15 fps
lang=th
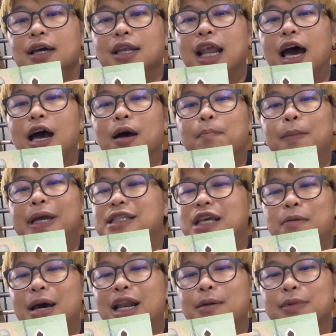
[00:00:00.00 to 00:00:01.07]
นะไม่
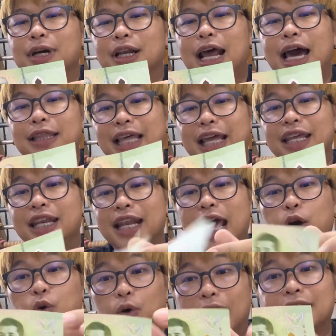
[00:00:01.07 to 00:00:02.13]
สามารถทำเงินได้แต่ที่
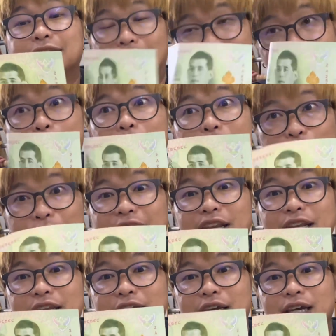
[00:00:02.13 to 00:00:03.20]
แน่คุณรักษาสภาพไว้ให้
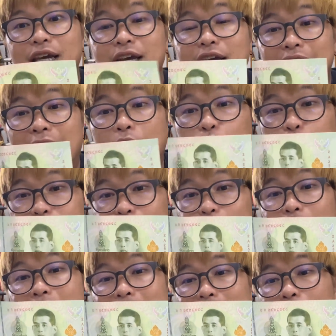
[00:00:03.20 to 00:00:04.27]
ดีๆ ถ้าคุณคิด
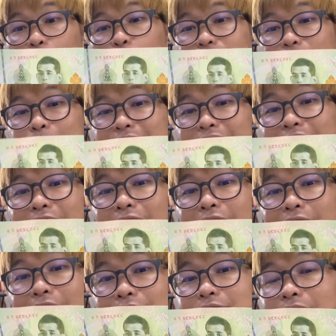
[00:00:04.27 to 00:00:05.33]
ว่าอนาคตจะมีราคา
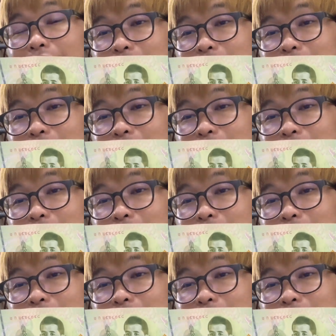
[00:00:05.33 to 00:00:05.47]
รักษา